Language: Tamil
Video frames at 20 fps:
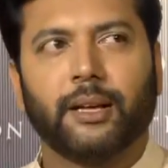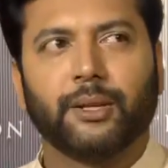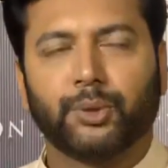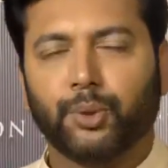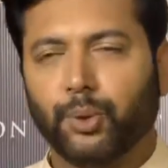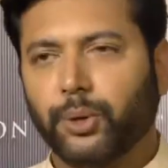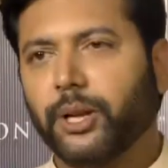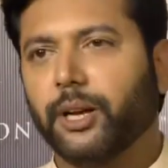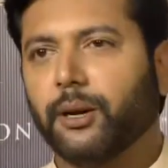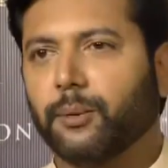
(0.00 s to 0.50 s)

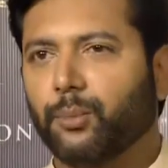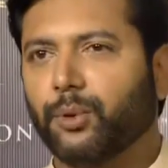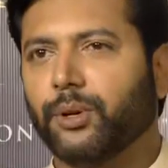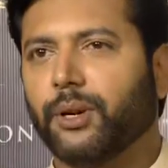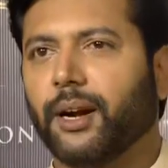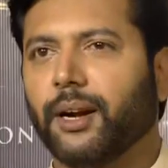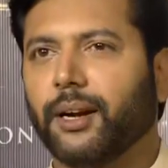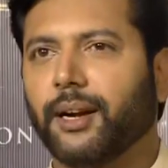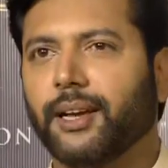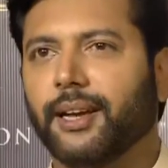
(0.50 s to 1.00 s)
ஷூட்டிங்கு
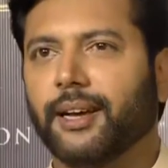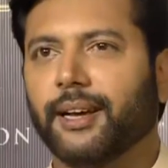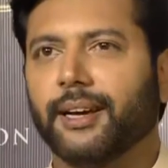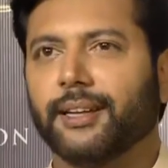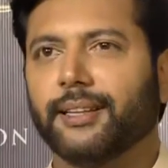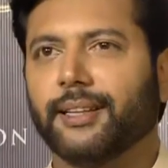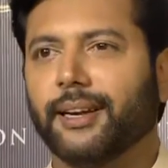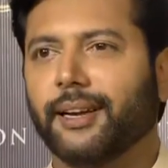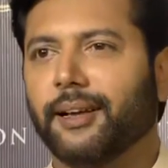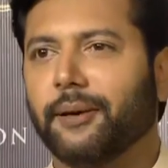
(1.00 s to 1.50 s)
முன்னாடி
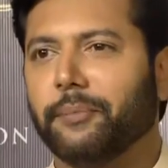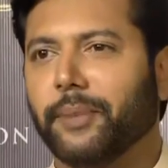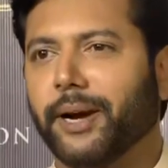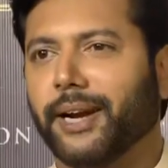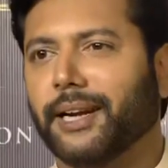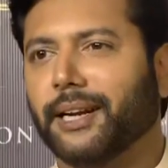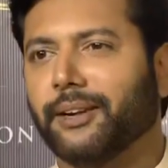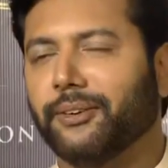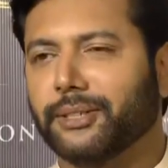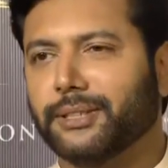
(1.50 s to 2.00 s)
அதெல்லாம்
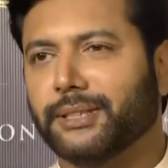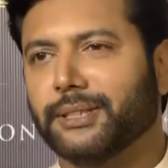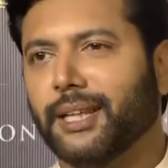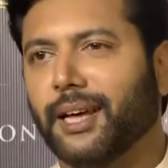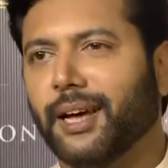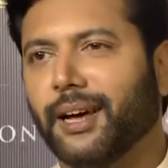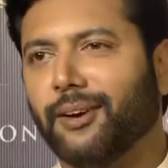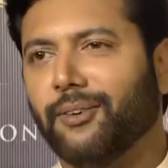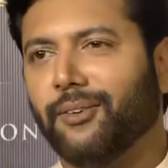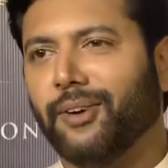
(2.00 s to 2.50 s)
மைண்டில் வச்சு
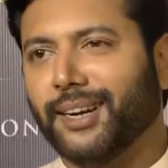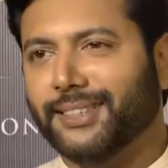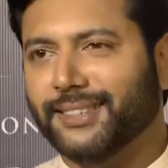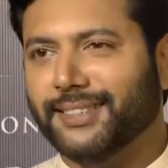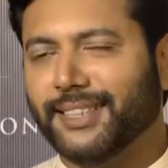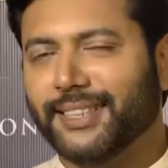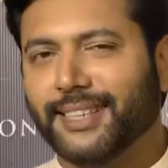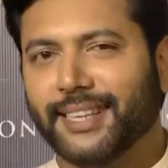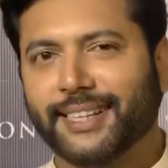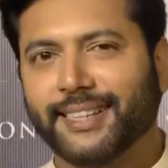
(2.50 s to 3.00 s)
தான்
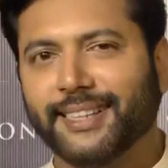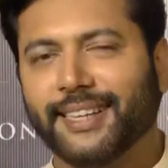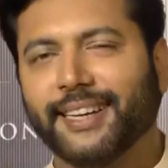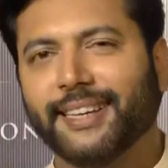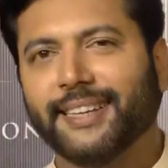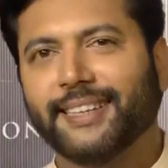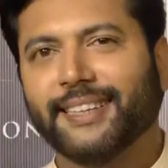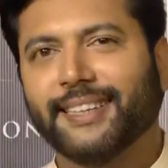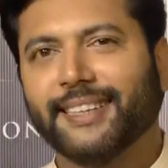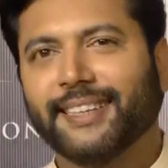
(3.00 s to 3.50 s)
வாழ்ந்துட்டு இருந்தேன்